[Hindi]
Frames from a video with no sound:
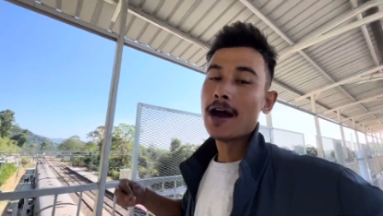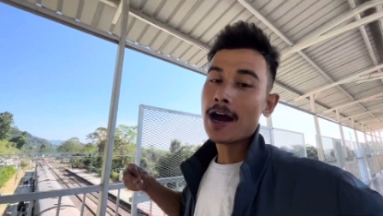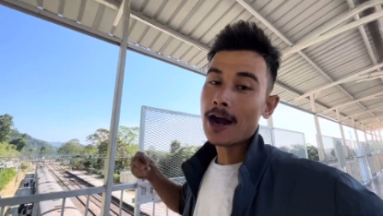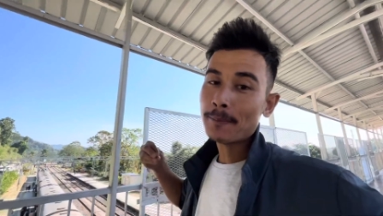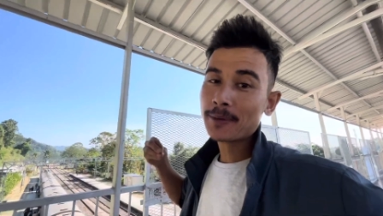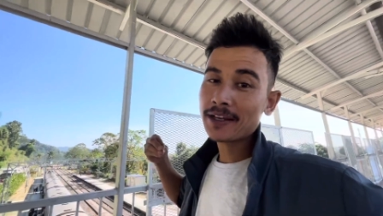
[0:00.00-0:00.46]

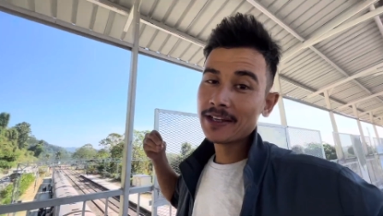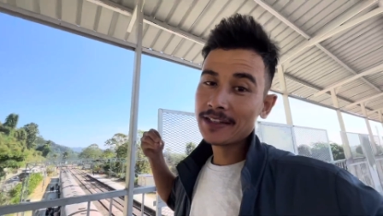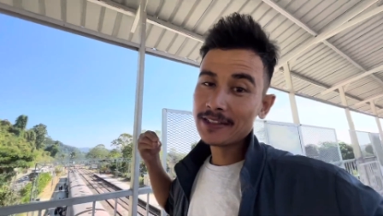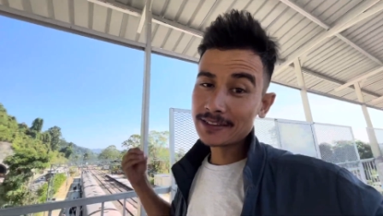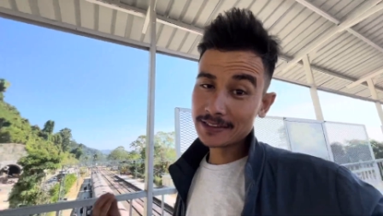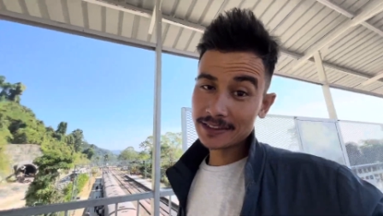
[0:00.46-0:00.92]
आपके
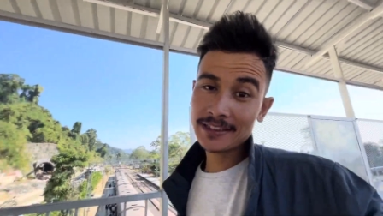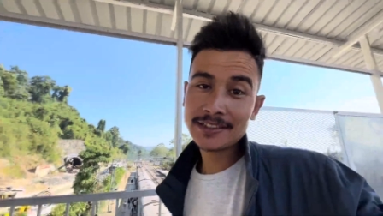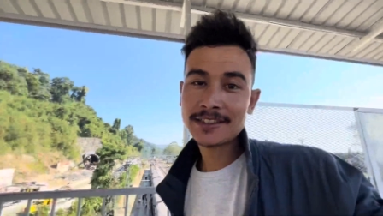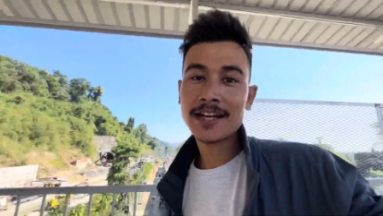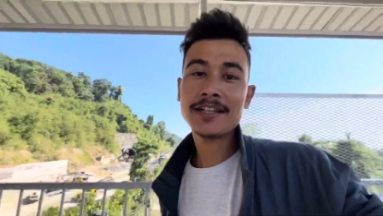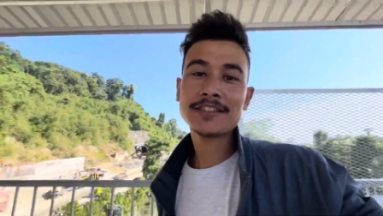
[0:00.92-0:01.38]
इतने
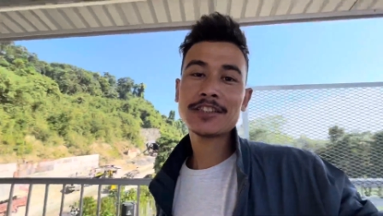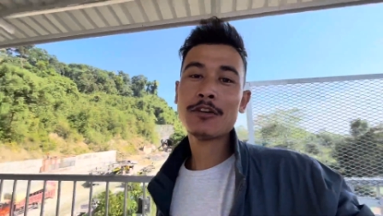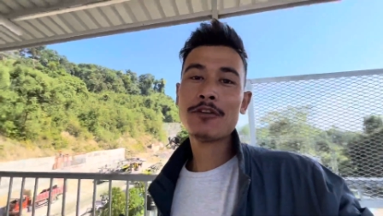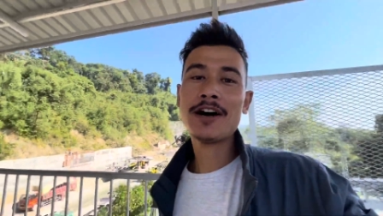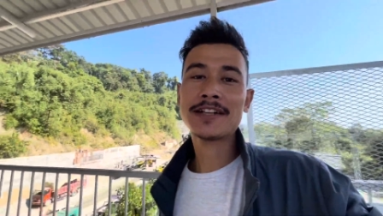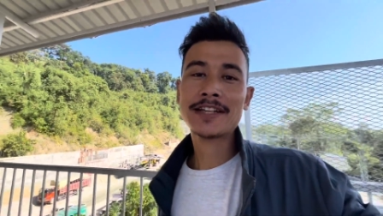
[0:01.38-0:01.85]
सारे
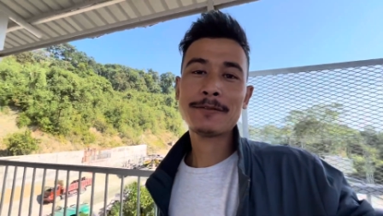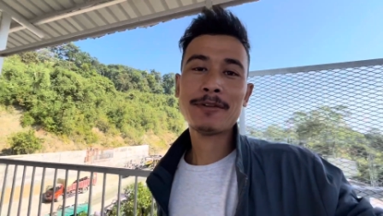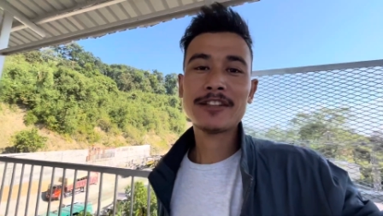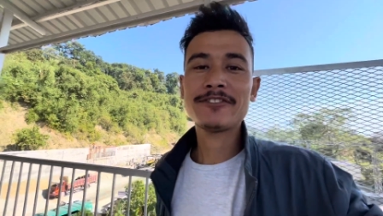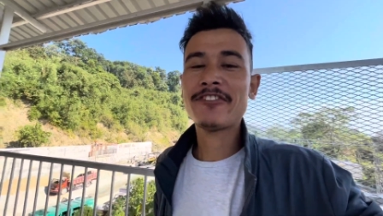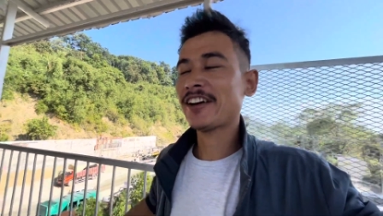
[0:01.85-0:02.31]
सवाल के
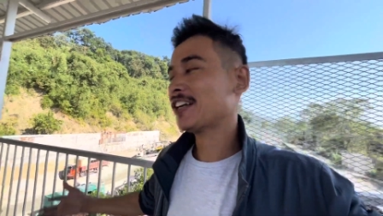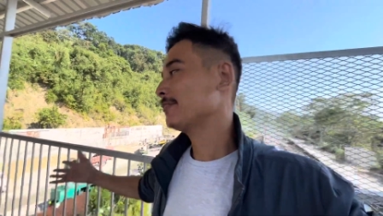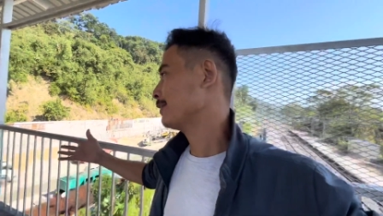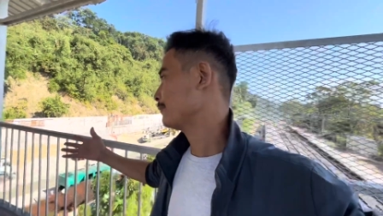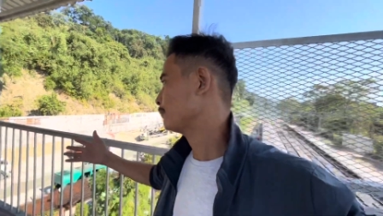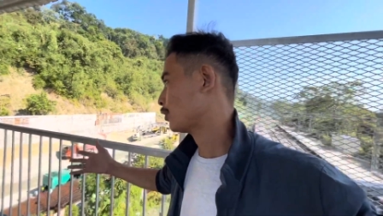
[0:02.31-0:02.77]
बाद फाइनल
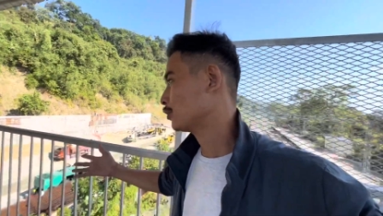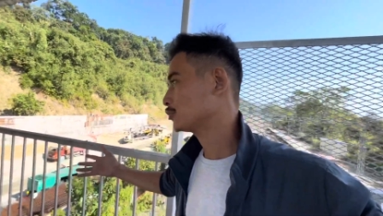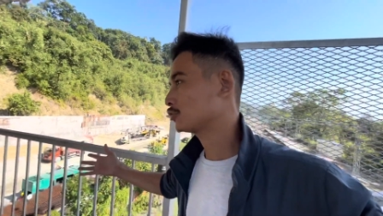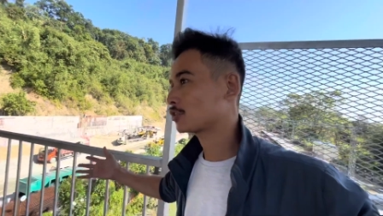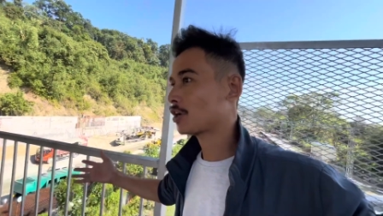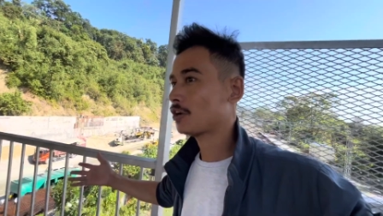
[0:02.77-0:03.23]
में पहुंच
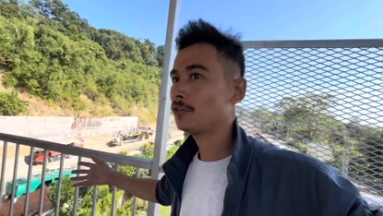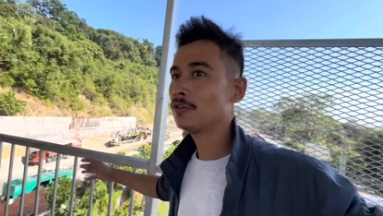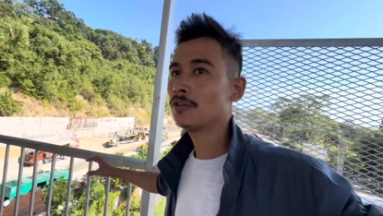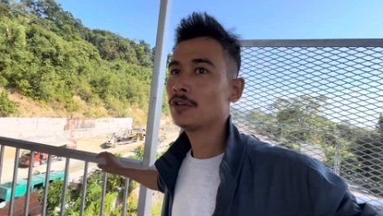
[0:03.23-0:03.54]
चुका हूँ